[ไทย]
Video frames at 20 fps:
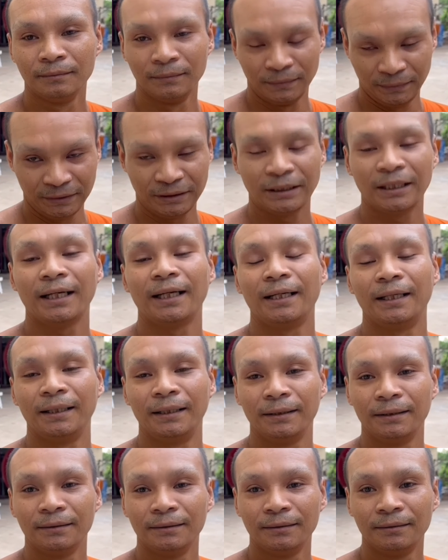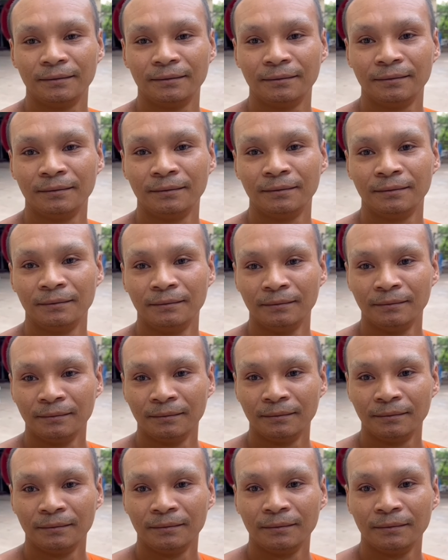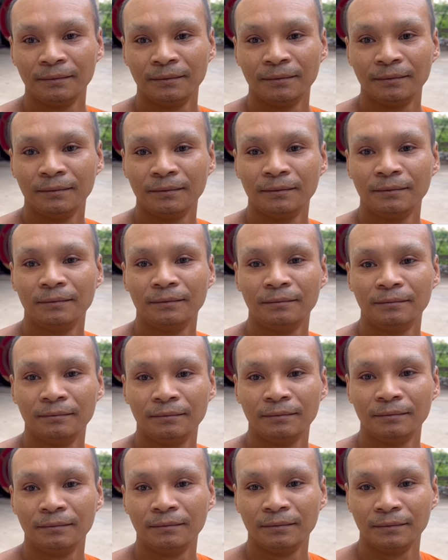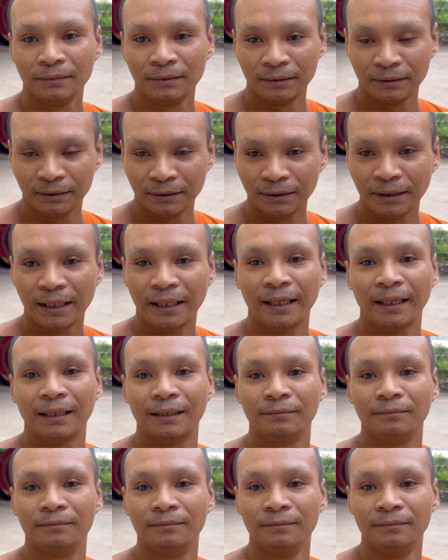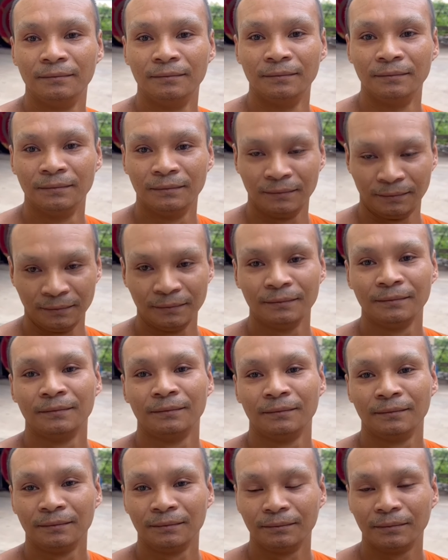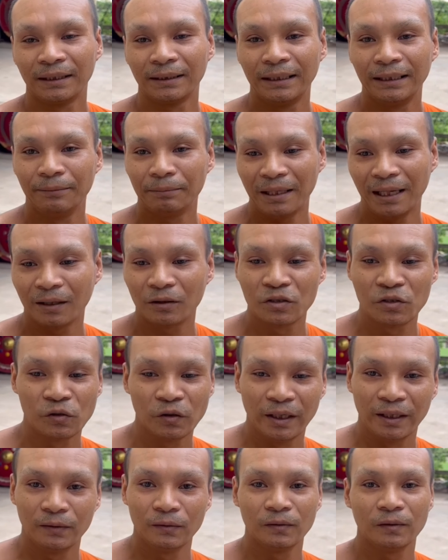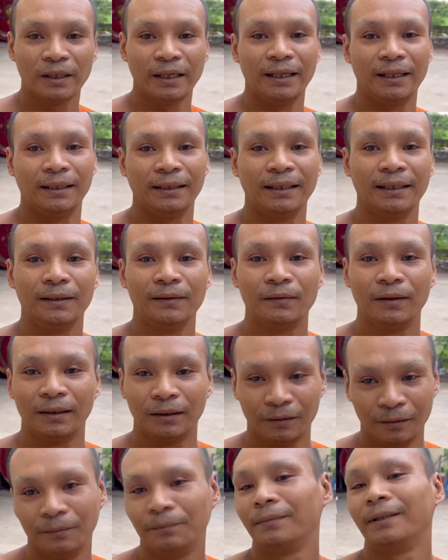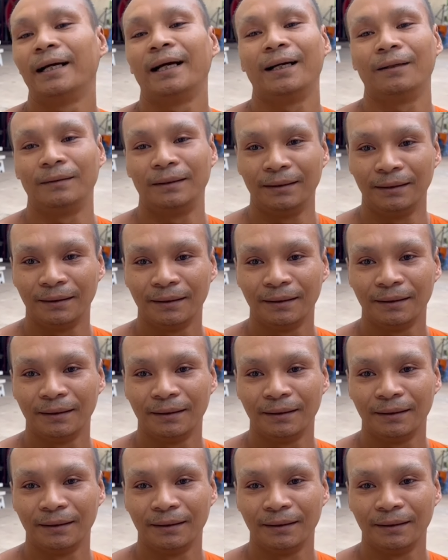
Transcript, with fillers: 50,000แต่เป็นเงินที่พระเอามารวมไว้เป็นเงินของวัดใช่ไหมคะใช่ครับบางทีพระก็ช่วยด้วยอย่างนี้ด้วยผมได้ครับ